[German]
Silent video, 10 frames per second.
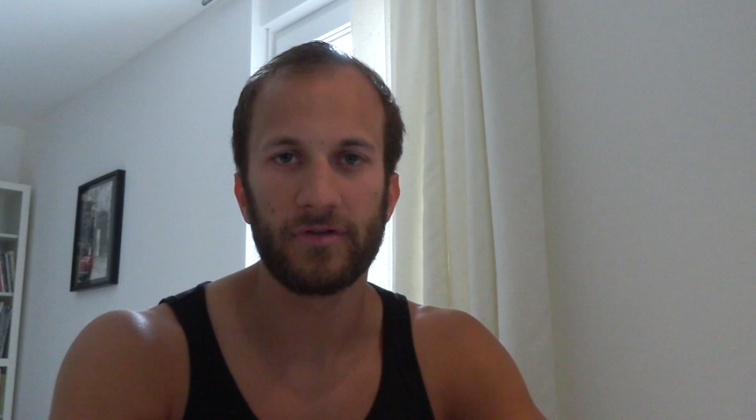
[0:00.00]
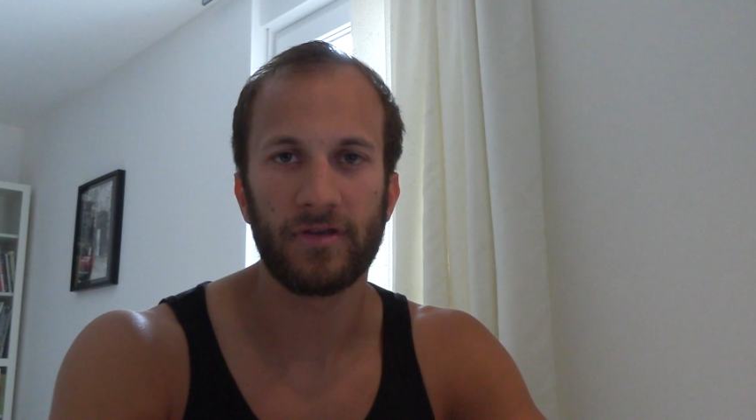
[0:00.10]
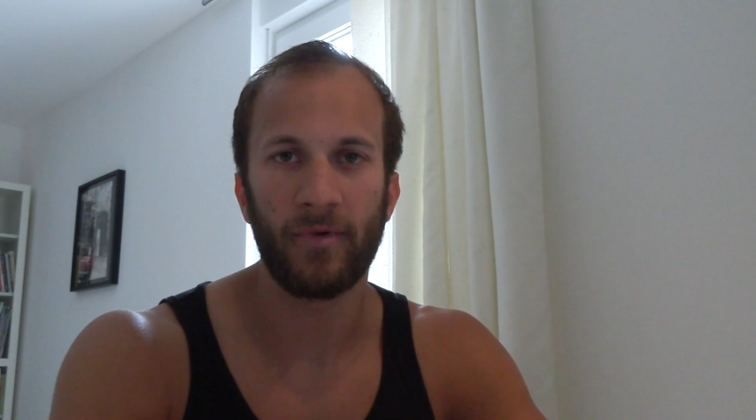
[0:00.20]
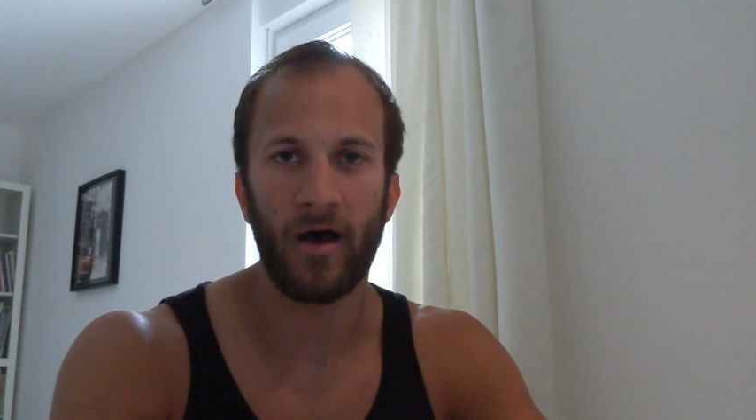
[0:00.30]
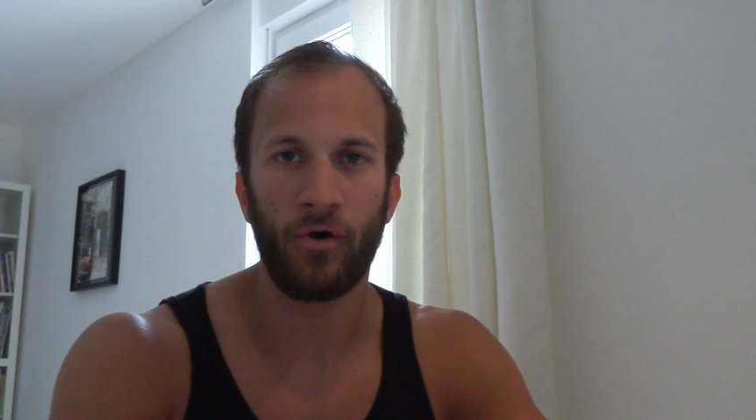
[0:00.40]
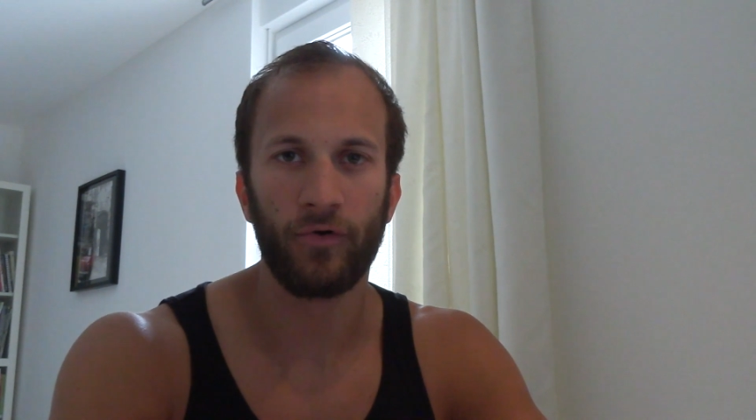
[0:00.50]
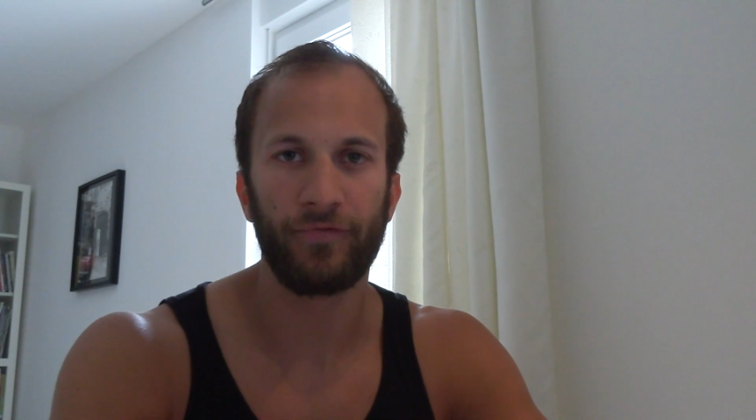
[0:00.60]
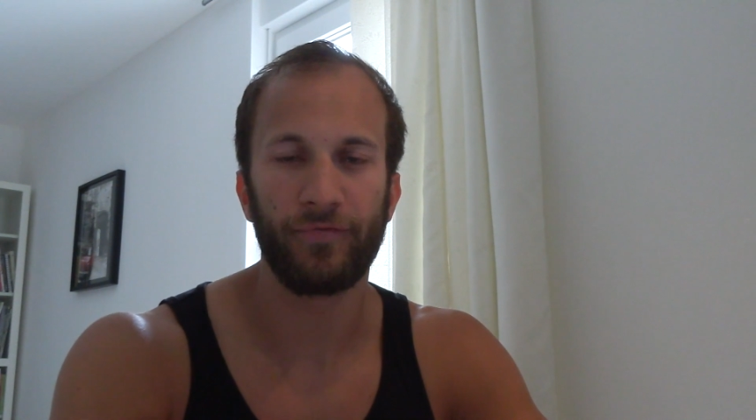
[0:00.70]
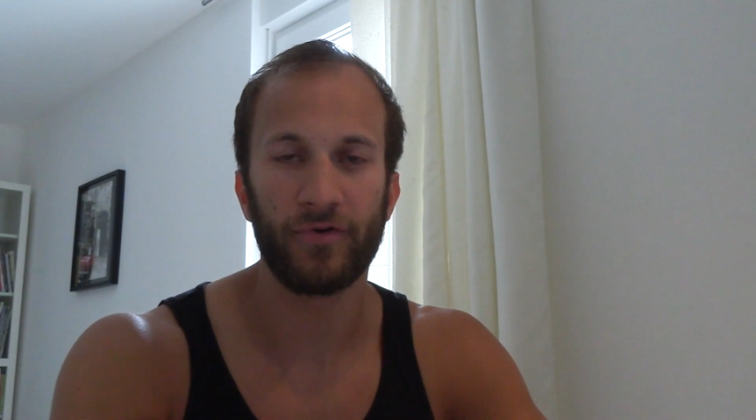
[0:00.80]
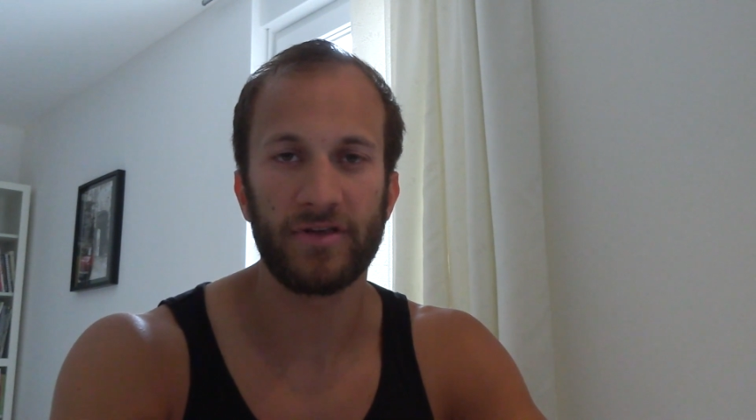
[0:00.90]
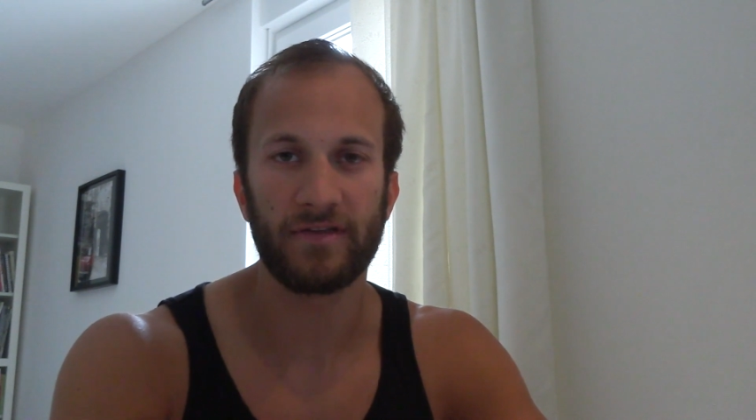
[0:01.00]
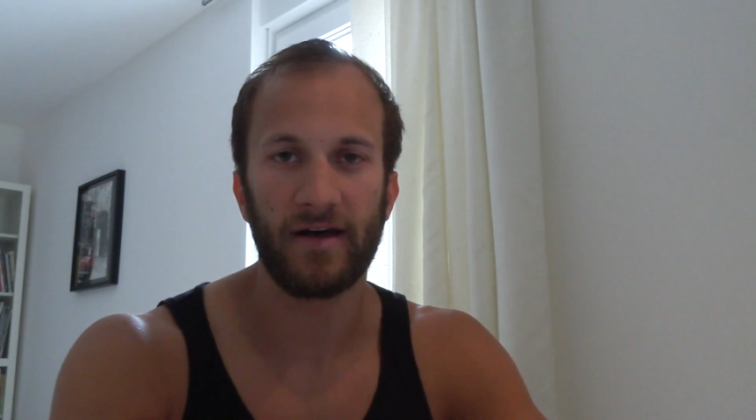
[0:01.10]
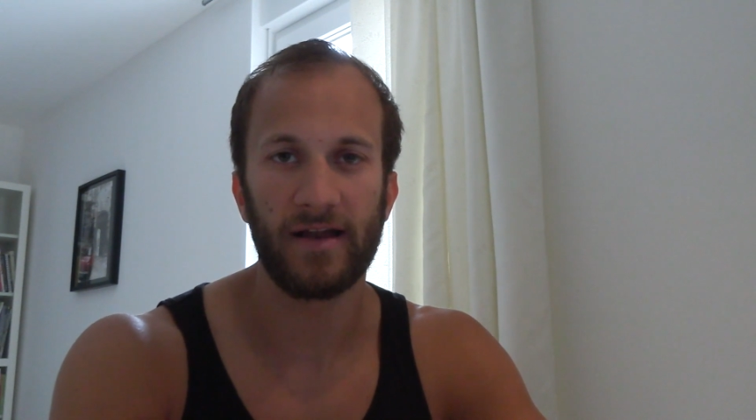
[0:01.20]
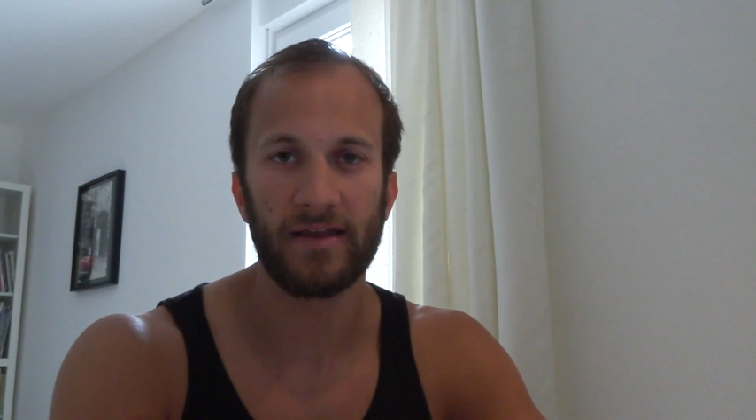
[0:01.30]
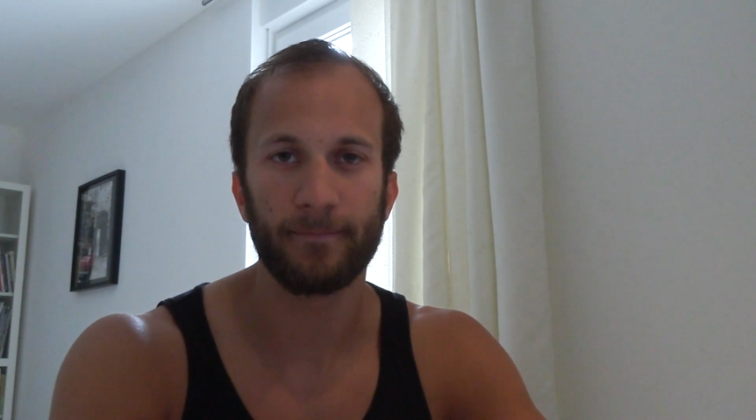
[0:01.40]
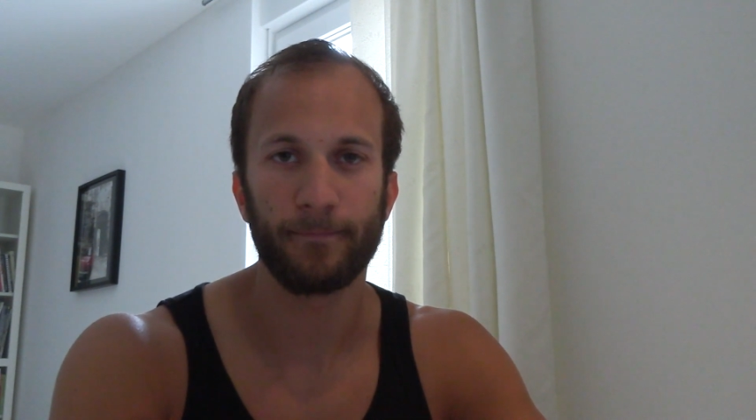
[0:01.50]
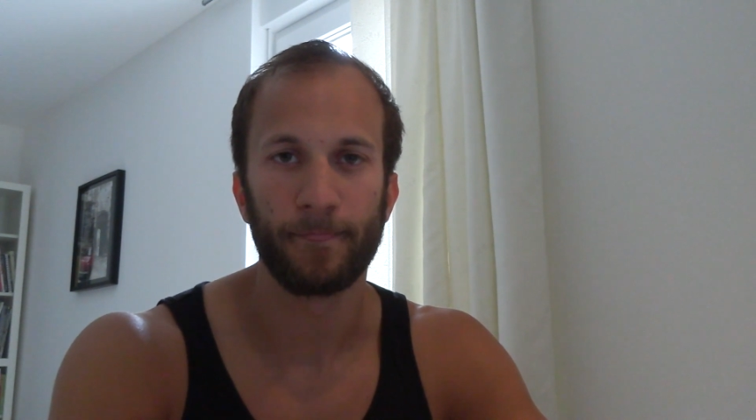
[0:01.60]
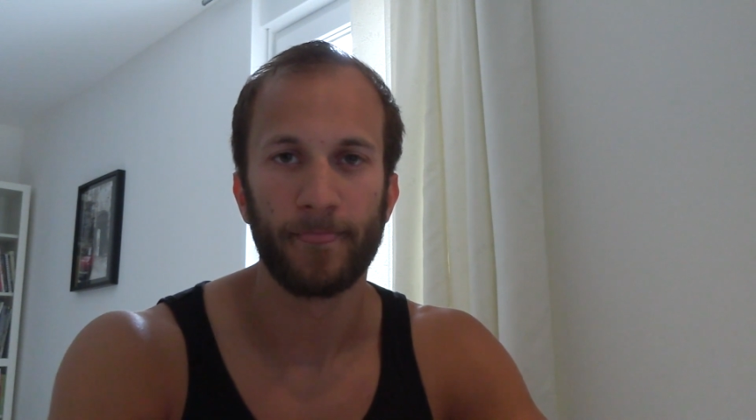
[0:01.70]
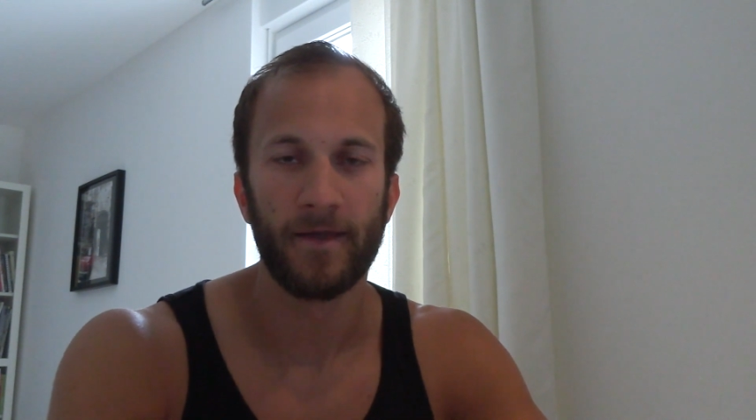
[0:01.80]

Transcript: dem Aus von Italien.